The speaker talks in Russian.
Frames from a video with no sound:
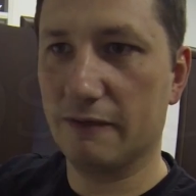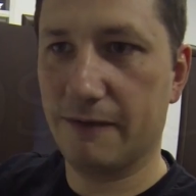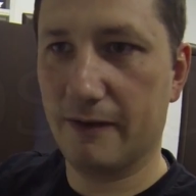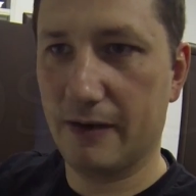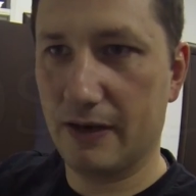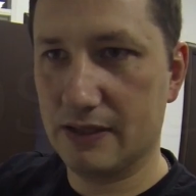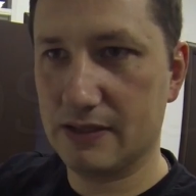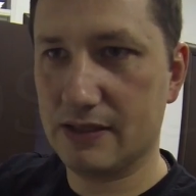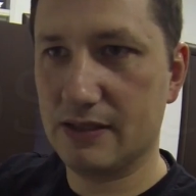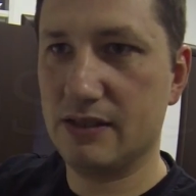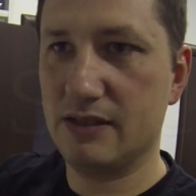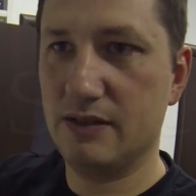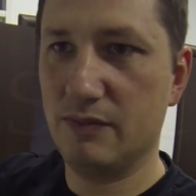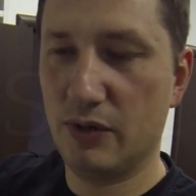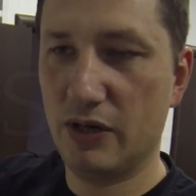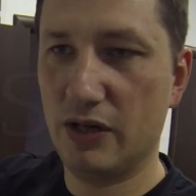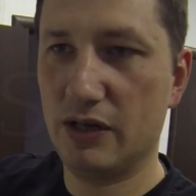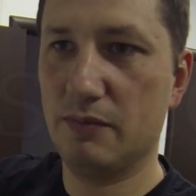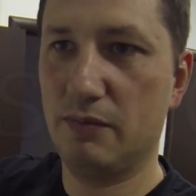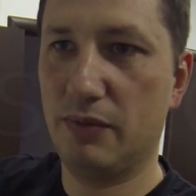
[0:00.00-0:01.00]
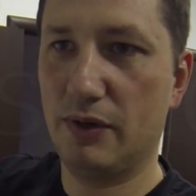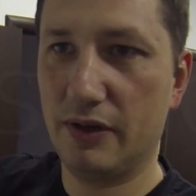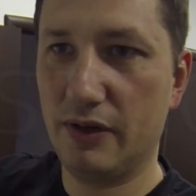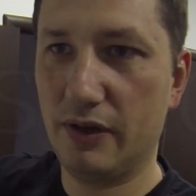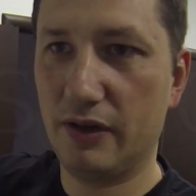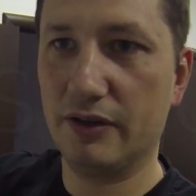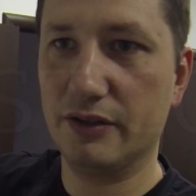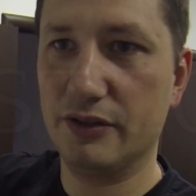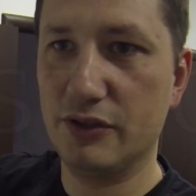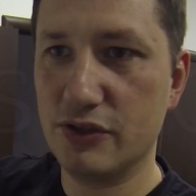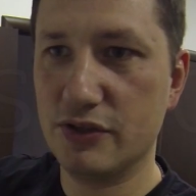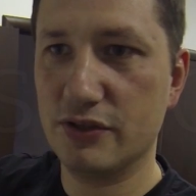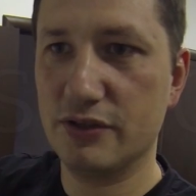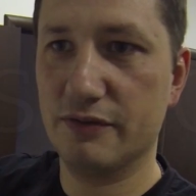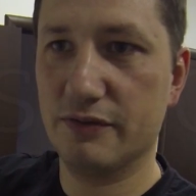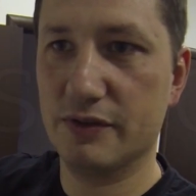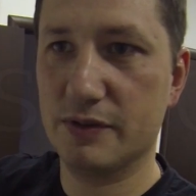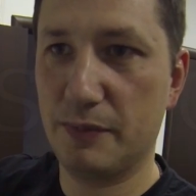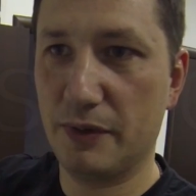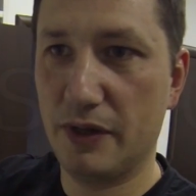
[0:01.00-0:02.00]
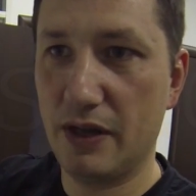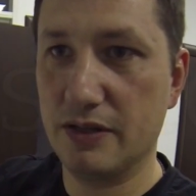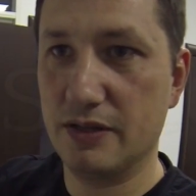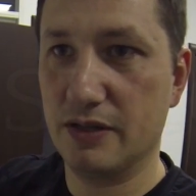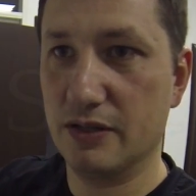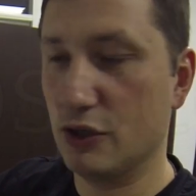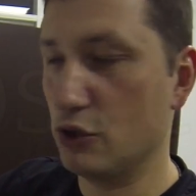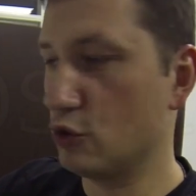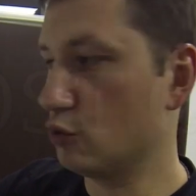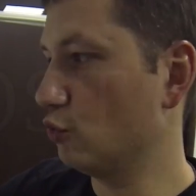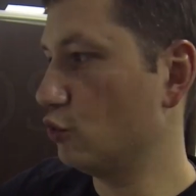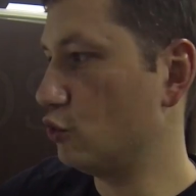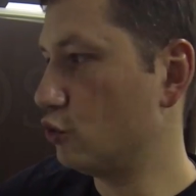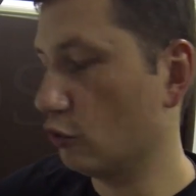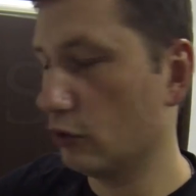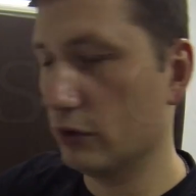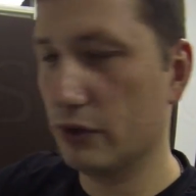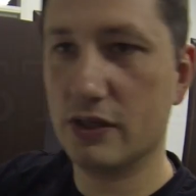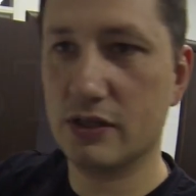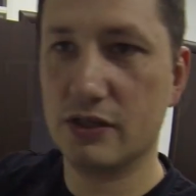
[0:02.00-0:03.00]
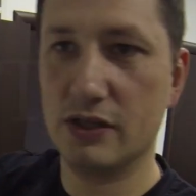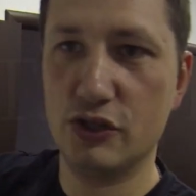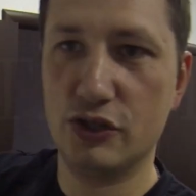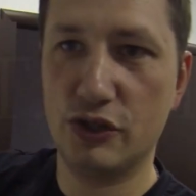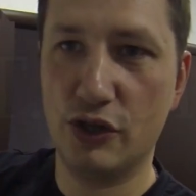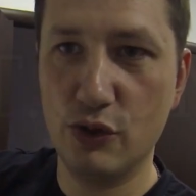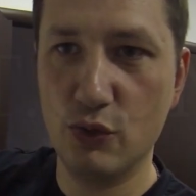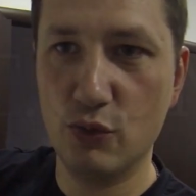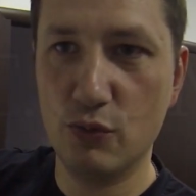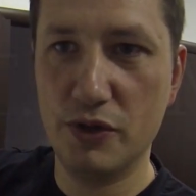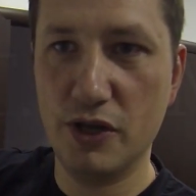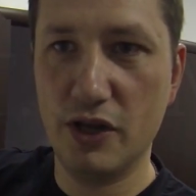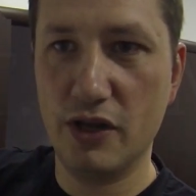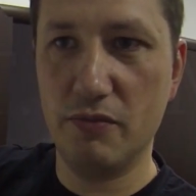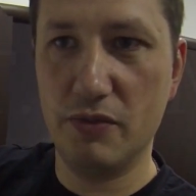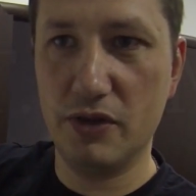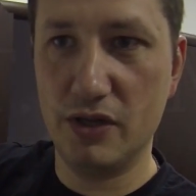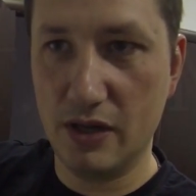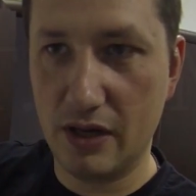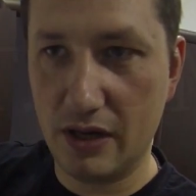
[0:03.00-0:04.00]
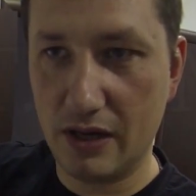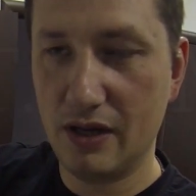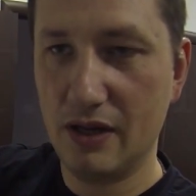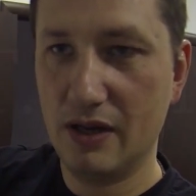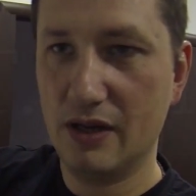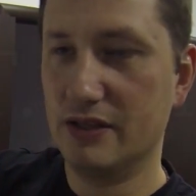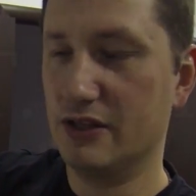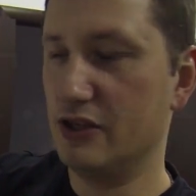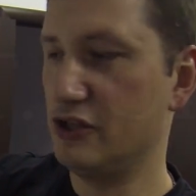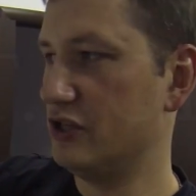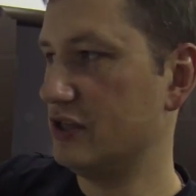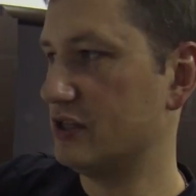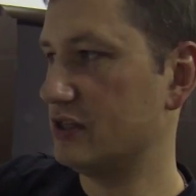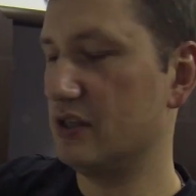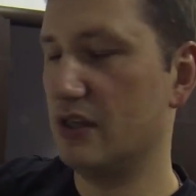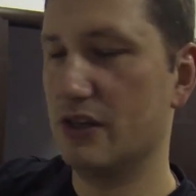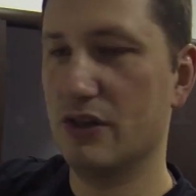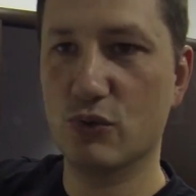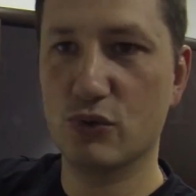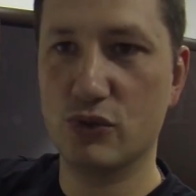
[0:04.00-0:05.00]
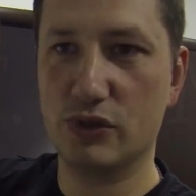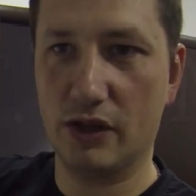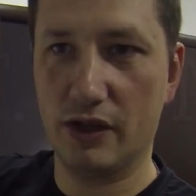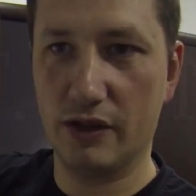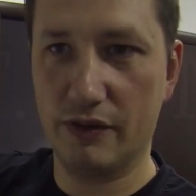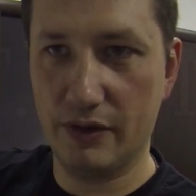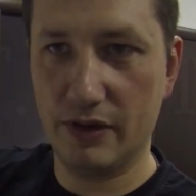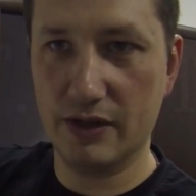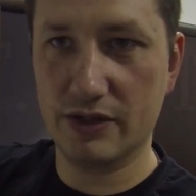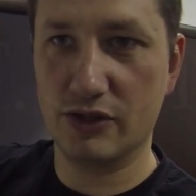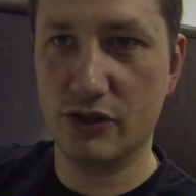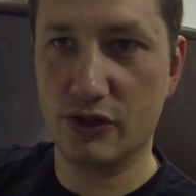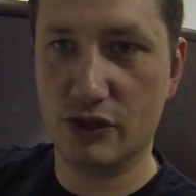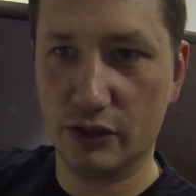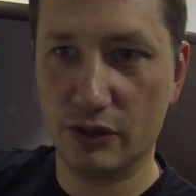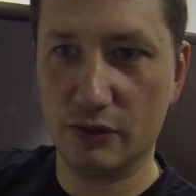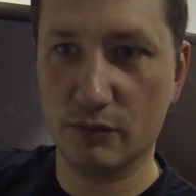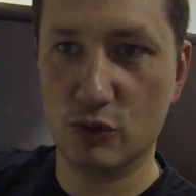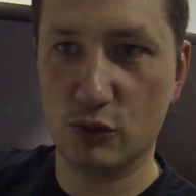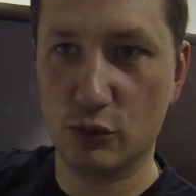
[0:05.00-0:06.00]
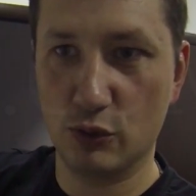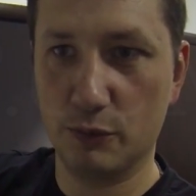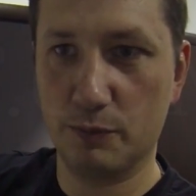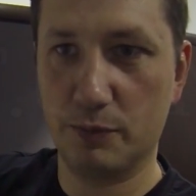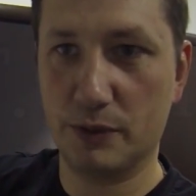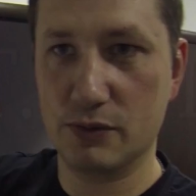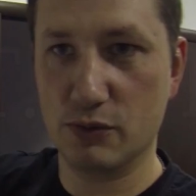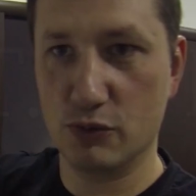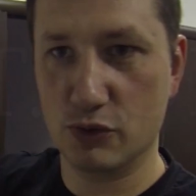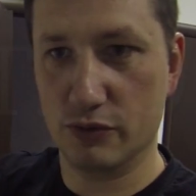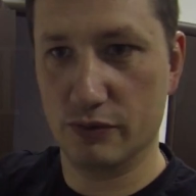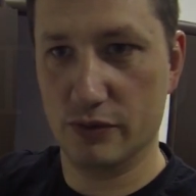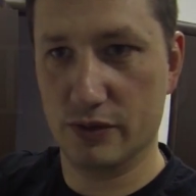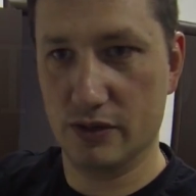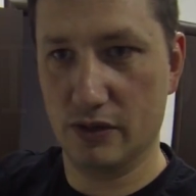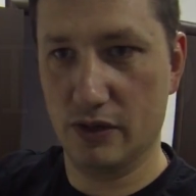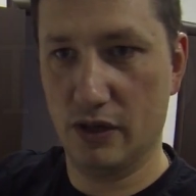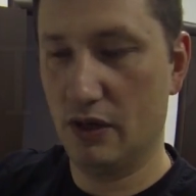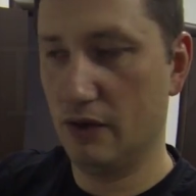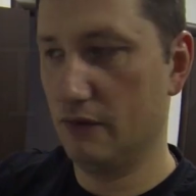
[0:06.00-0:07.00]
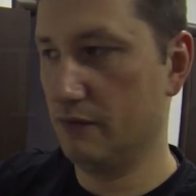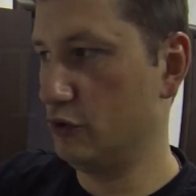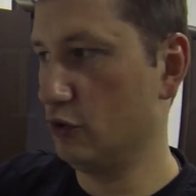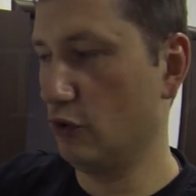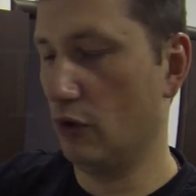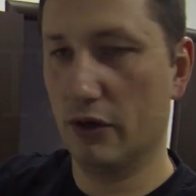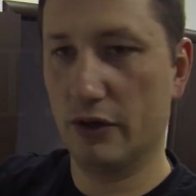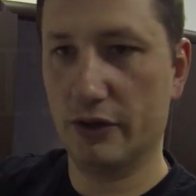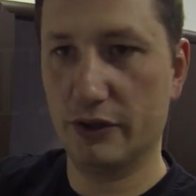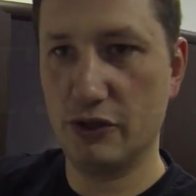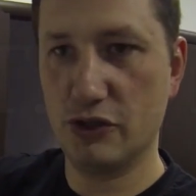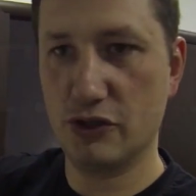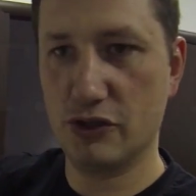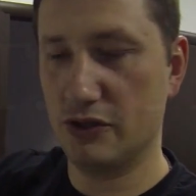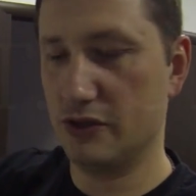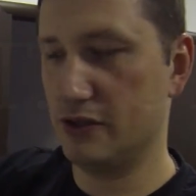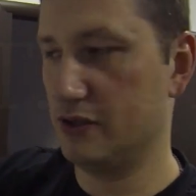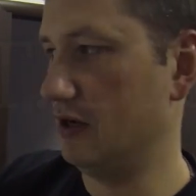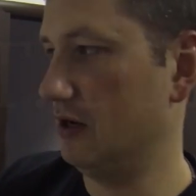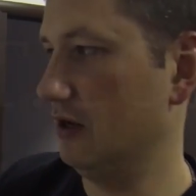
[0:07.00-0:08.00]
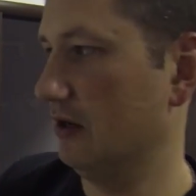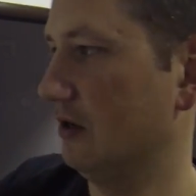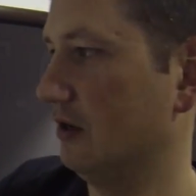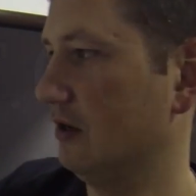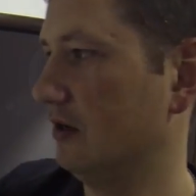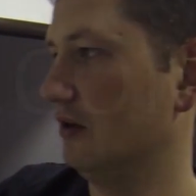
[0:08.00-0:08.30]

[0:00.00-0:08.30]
фраза снимает барьер критичности восприятия. Значит, ученые, значит, они умнее меня. Значит, если они установили, значит, к этому стоит прислушиваться. Все, критичность сняли.